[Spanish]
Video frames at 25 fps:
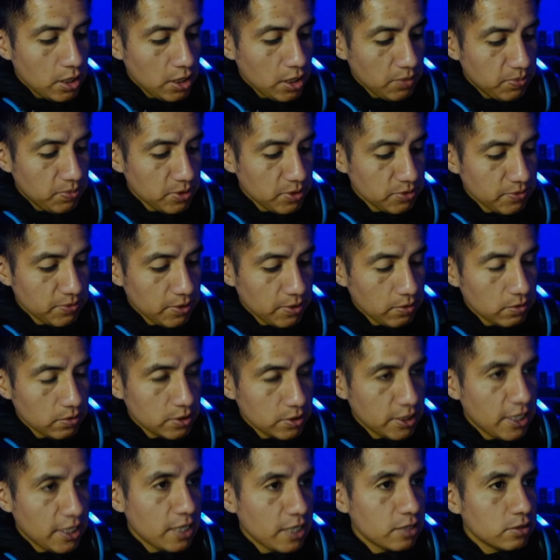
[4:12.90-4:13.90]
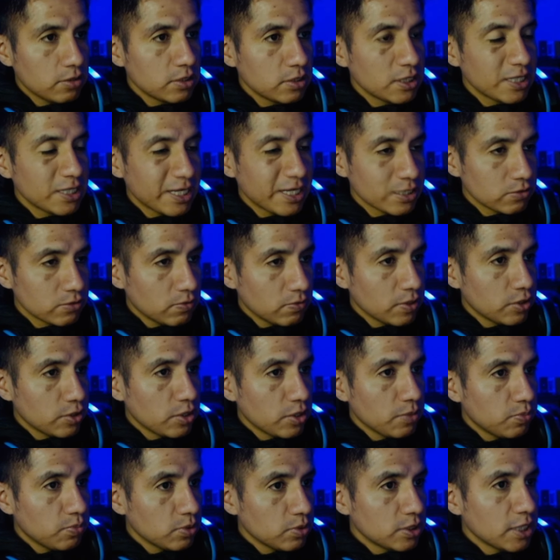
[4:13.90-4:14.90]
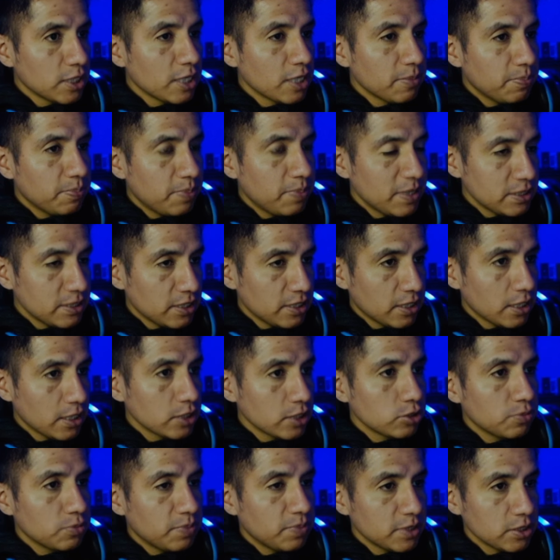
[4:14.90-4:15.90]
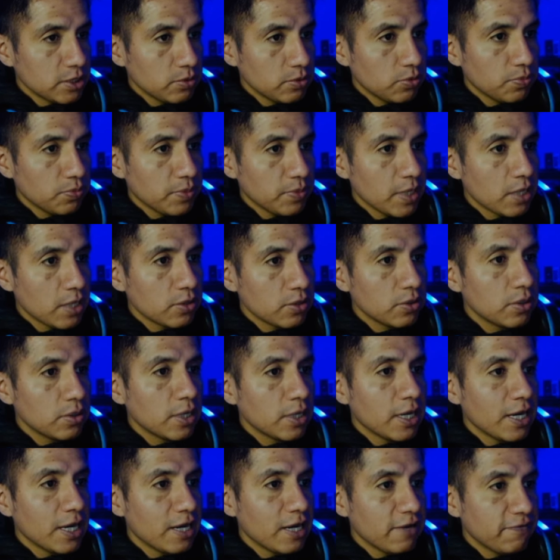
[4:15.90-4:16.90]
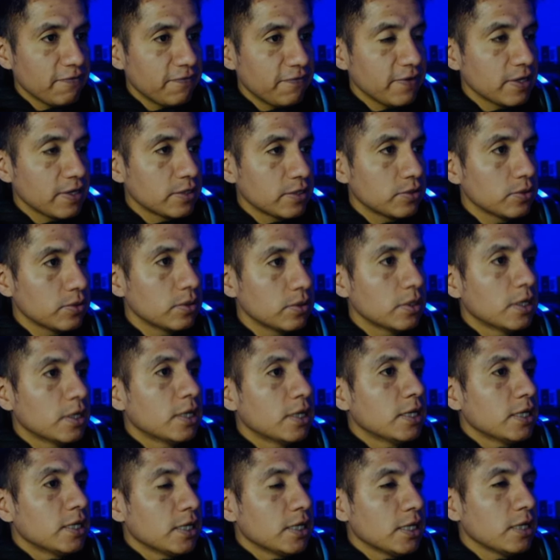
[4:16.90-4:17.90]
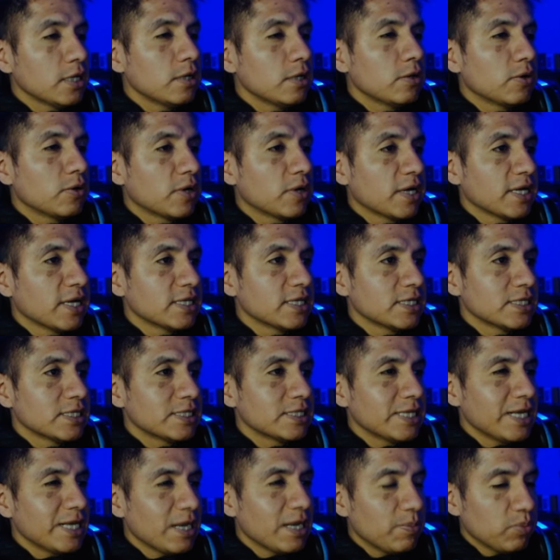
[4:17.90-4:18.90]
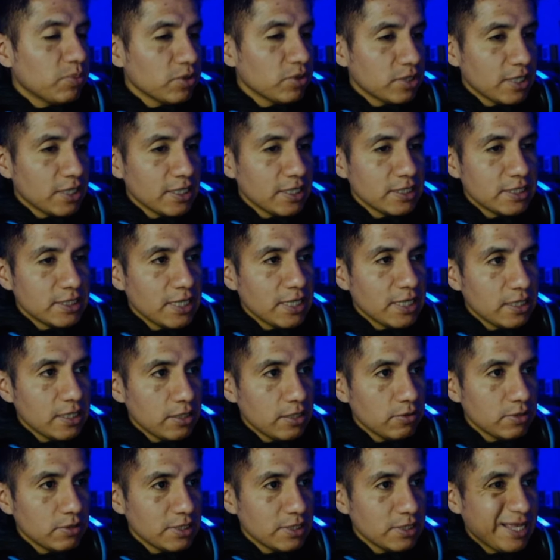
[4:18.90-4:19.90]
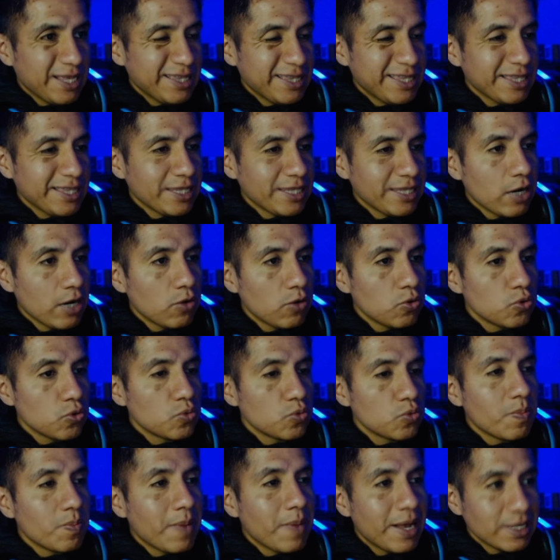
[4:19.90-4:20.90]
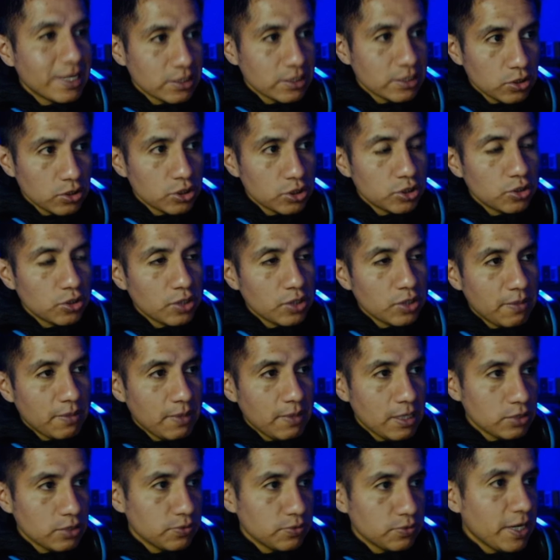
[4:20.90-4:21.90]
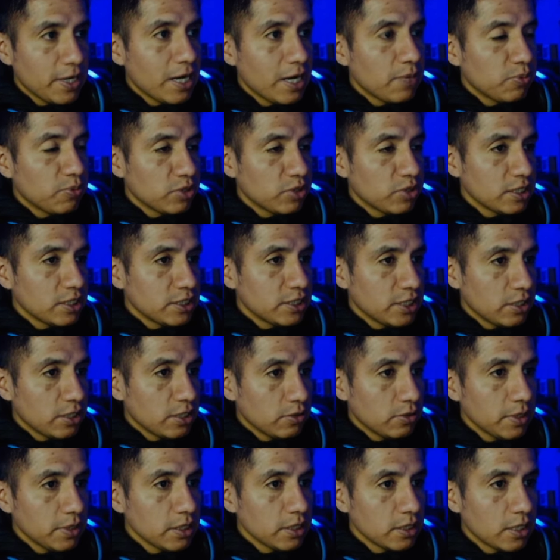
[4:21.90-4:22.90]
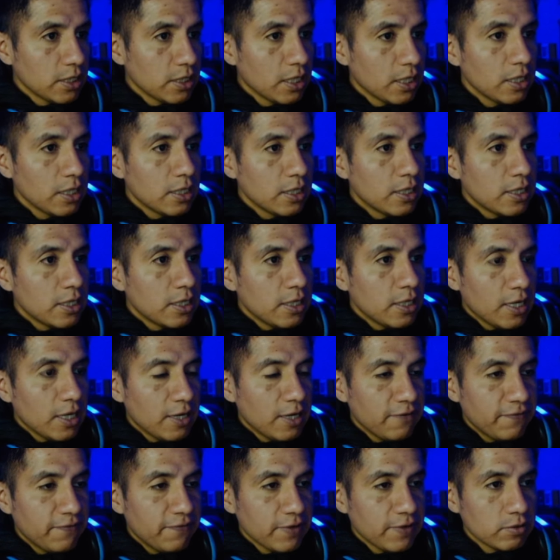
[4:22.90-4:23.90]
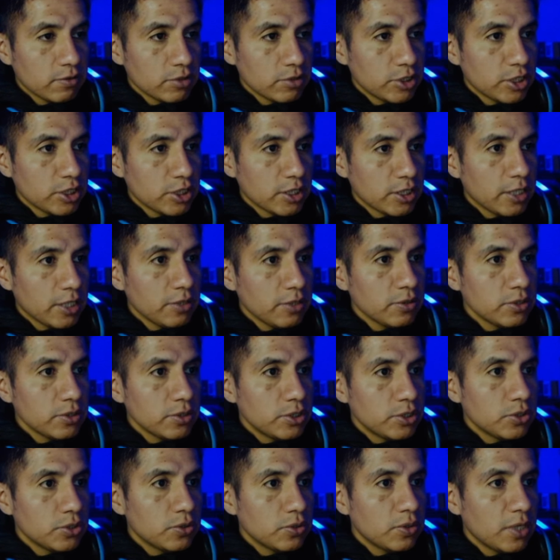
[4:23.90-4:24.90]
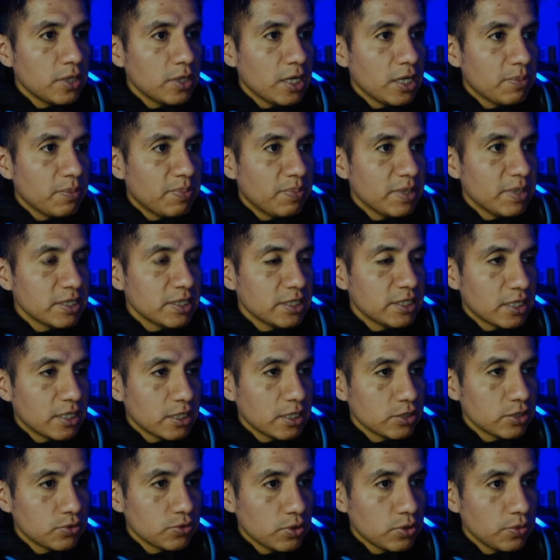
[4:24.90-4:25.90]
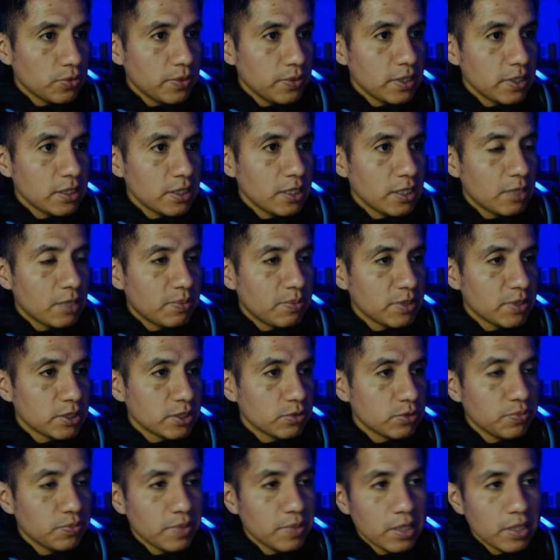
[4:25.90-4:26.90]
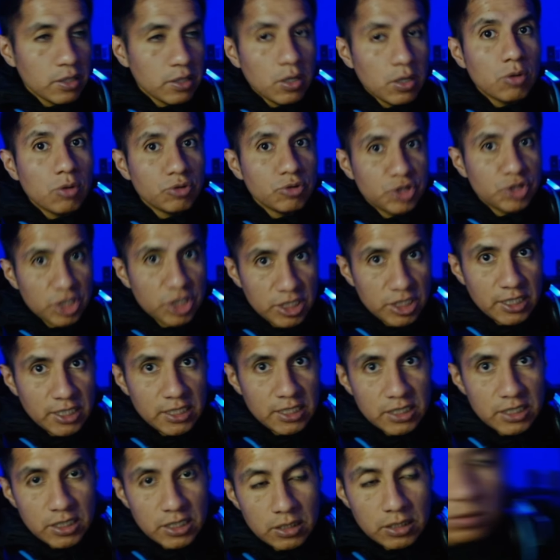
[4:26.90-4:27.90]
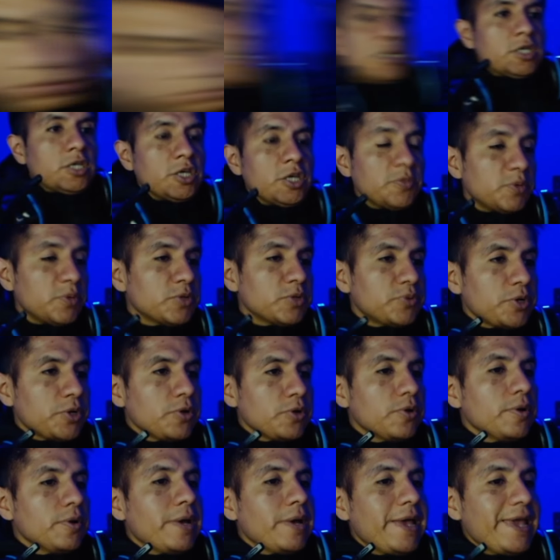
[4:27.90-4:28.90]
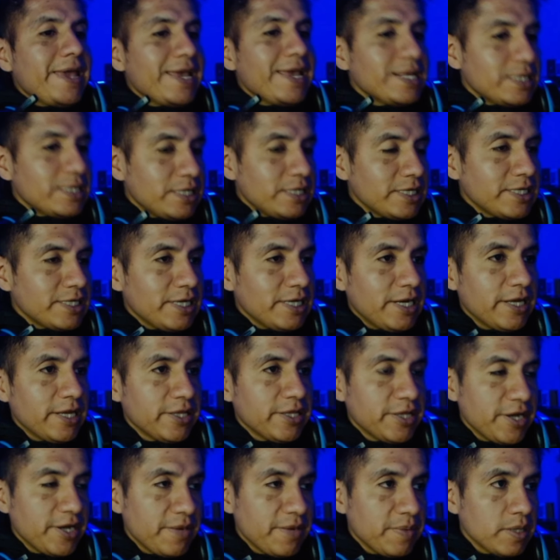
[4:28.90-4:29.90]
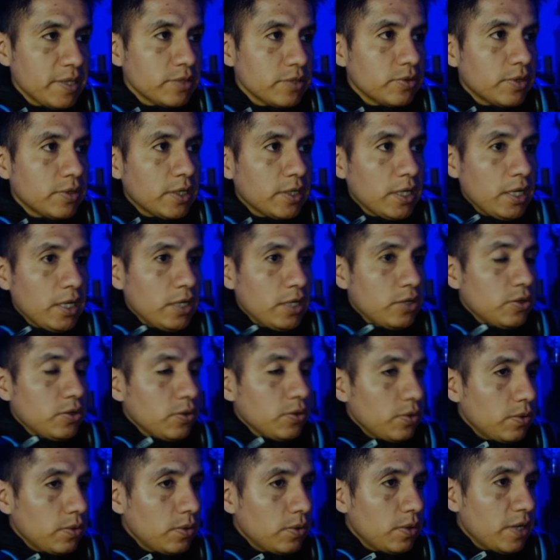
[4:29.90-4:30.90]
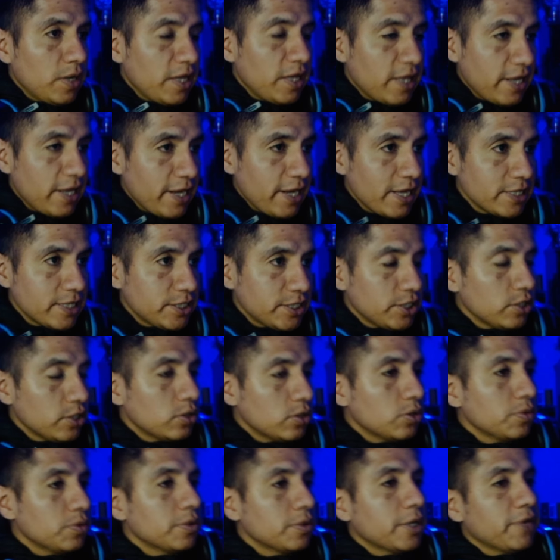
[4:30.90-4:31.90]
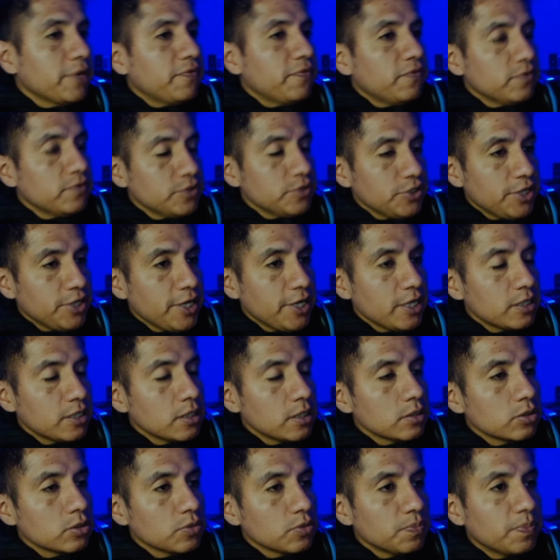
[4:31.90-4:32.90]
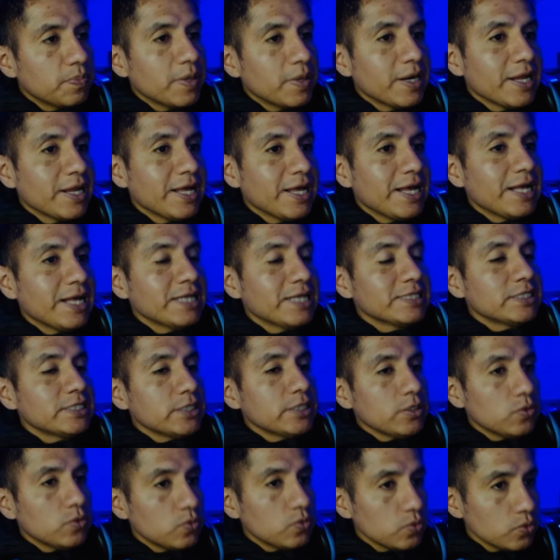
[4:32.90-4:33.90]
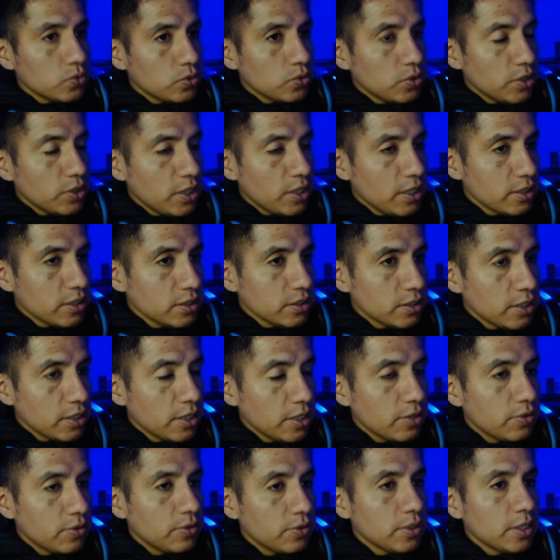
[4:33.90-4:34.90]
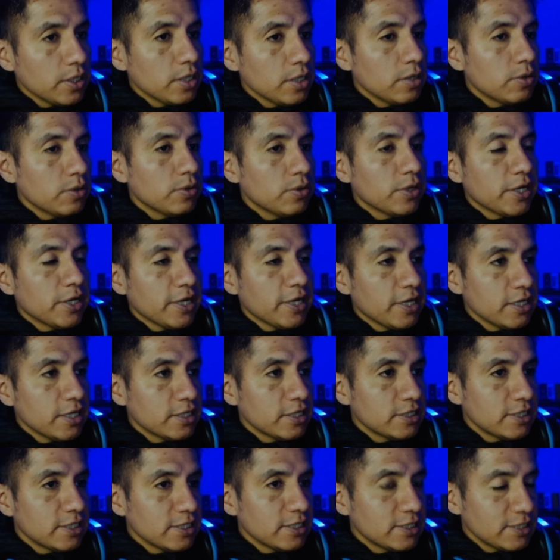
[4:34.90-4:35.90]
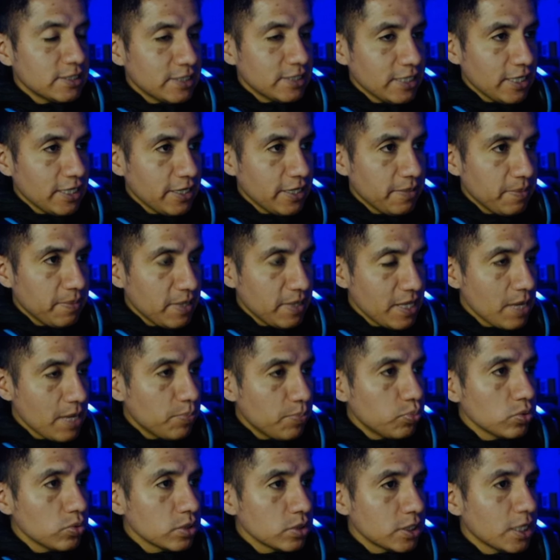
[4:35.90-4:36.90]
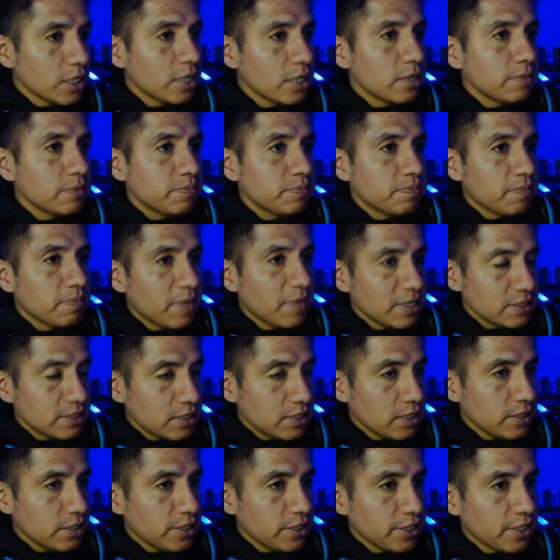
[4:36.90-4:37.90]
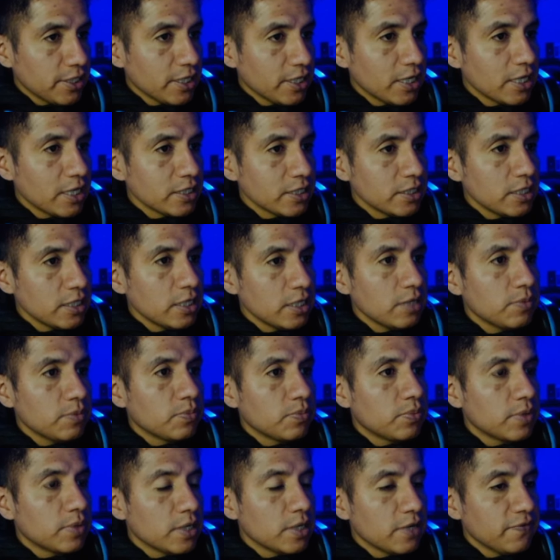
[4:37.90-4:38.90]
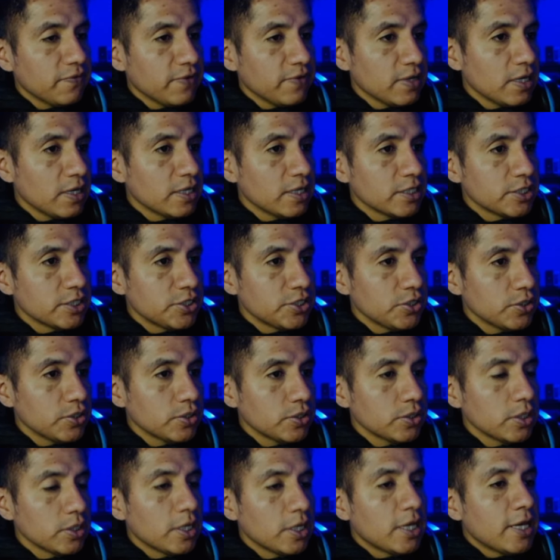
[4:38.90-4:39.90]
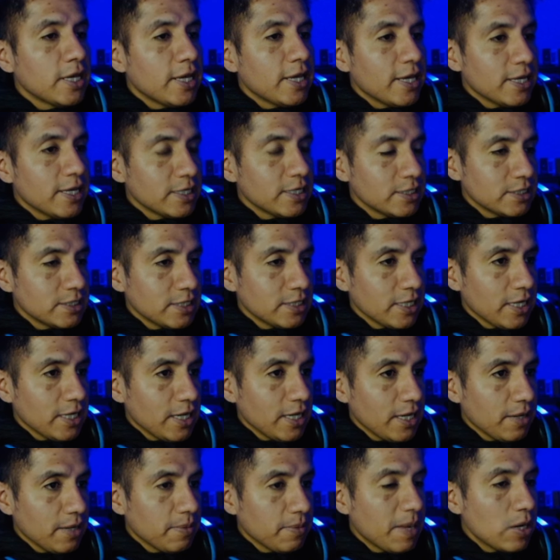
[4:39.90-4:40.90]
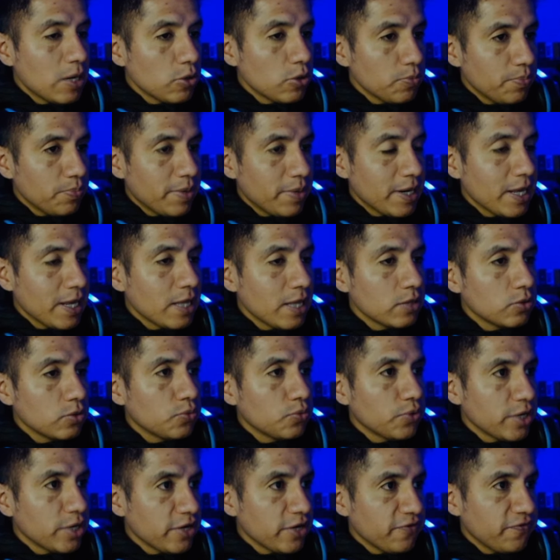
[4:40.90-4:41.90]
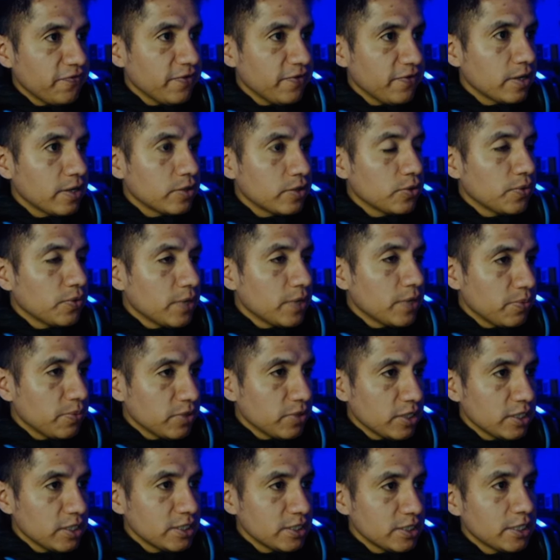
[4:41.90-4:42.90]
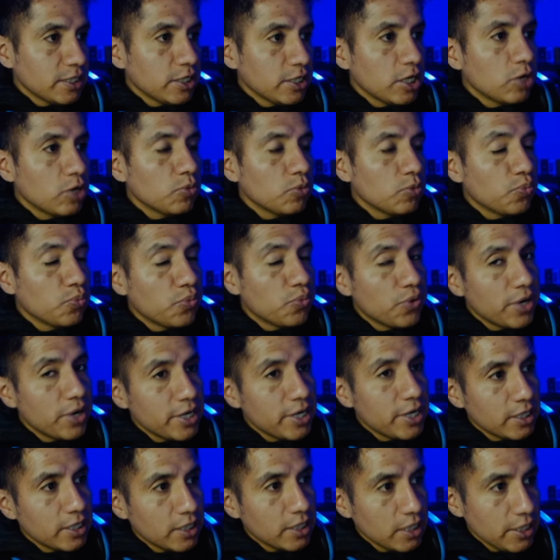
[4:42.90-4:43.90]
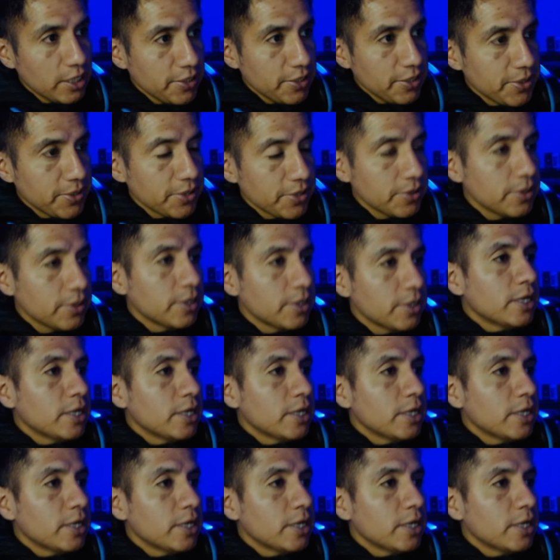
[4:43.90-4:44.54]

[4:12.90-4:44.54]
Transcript: Pues bueno, sería entonces las cuatro a impulsar, pase raso, pase bombeado, el efecto y lo que es este la potencia de tiro. O sea, ahí tendría un más dos todavía, subiría la potencia a 90 el efecto 88, el pase raso a 90 y el pase bombeado a 85. Y pues bueno, este es el entrenamiento que yo le daría a Zico, que funcionaría tanto para segundo delantero y lo que es este media punta, bastante regate, buena finalización, este balón parado, buen efecto, buena potencia de tiro, buen equilibrio.